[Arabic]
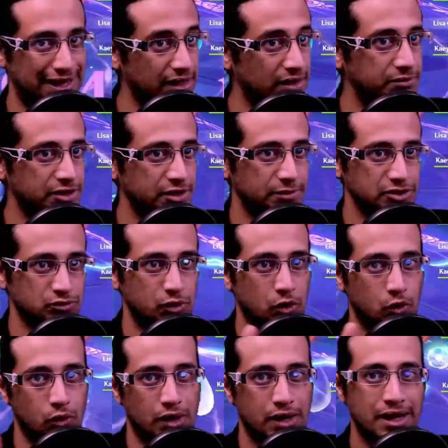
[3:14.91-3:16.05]
حق الاليمنتال بيرست
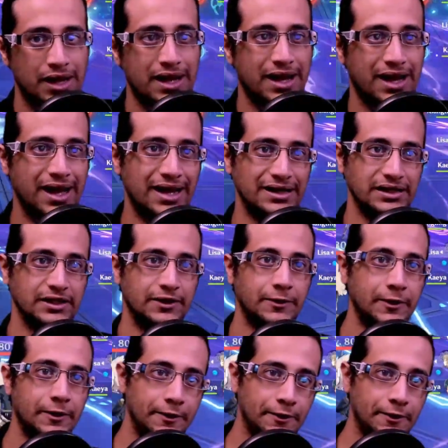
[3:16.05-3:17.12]
ما هو عالي